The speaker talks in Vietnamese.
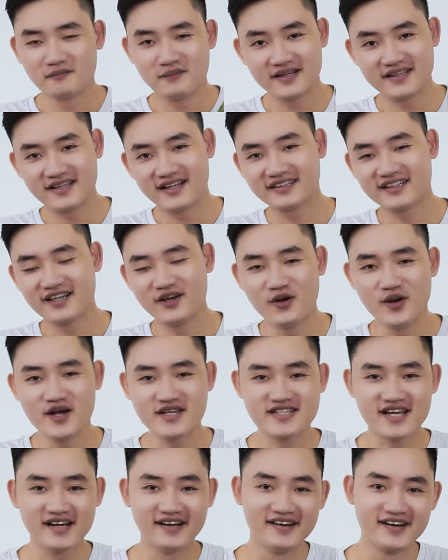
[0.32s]
Bây giờ thì
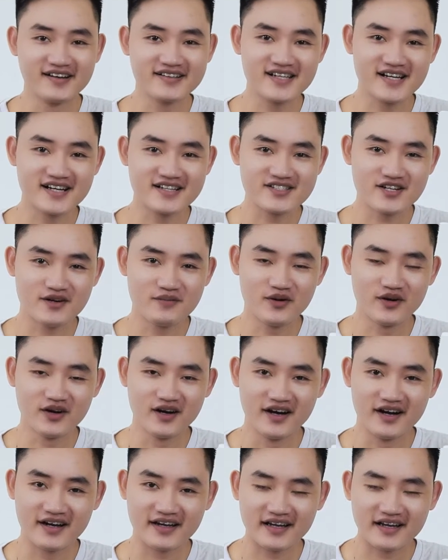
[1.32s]
Huy sẽ hướng dẫn cho mọi
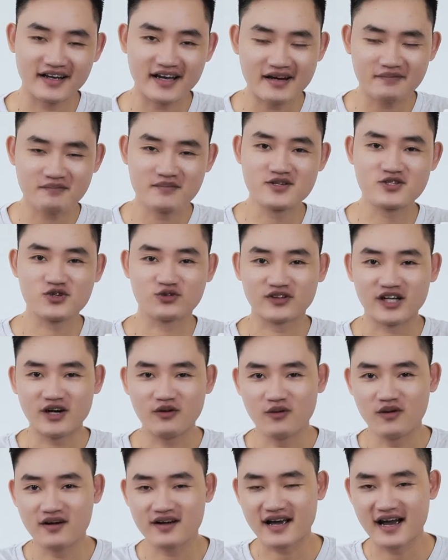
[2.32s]
người cái cách mà chúng ta
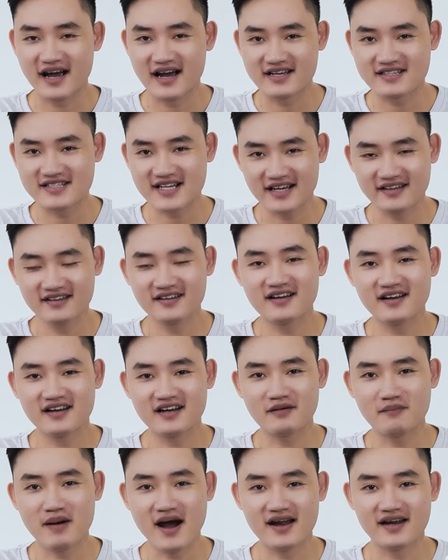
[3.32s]
uống cái chai nước cốt
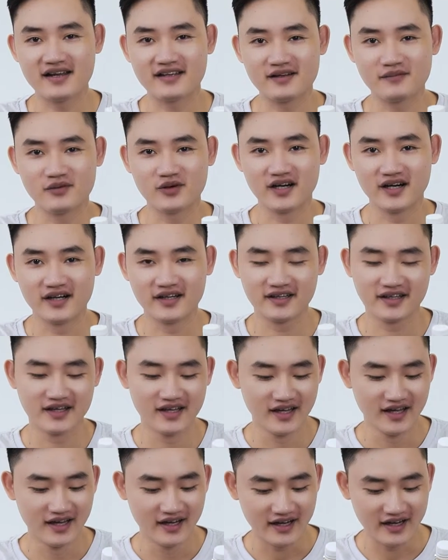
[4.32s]
G3 này nha mọi người
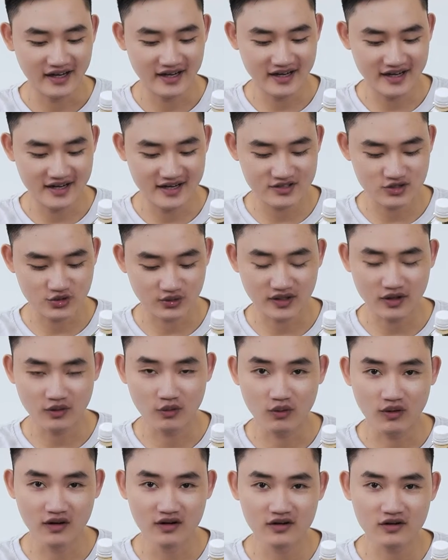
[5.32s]
à, Chúng ta
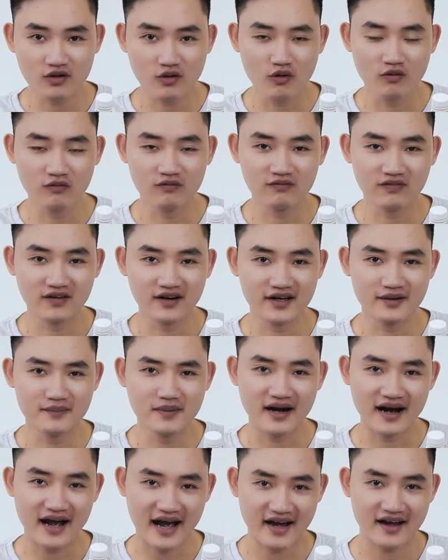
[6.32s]
uống cùng với
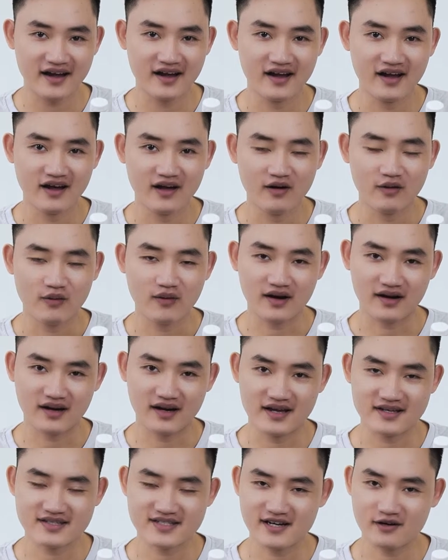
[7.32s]
bữa ăn hoặc
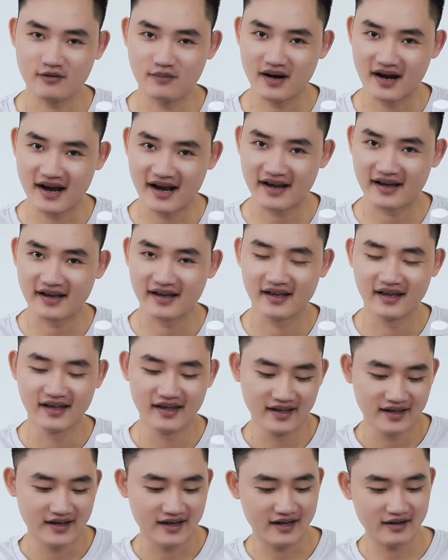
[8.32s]
là sau bữa ăn
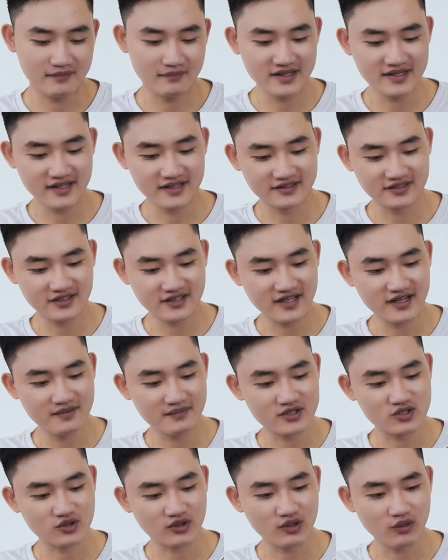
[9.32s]
à, Bây giờ trước khi
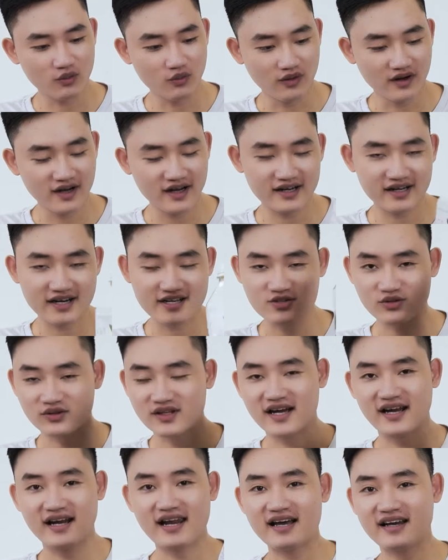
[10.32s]
mà chúng ta uống á, là chúng
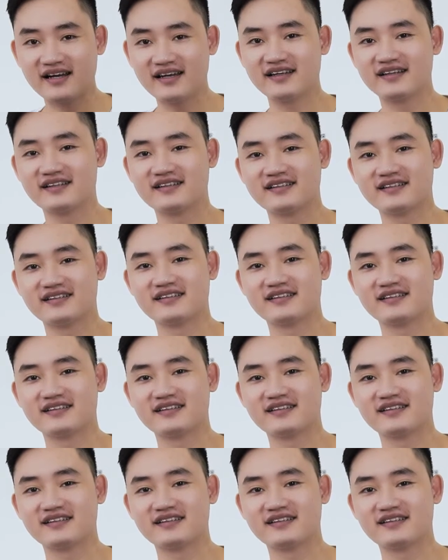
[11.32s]
ta hãy lắc lên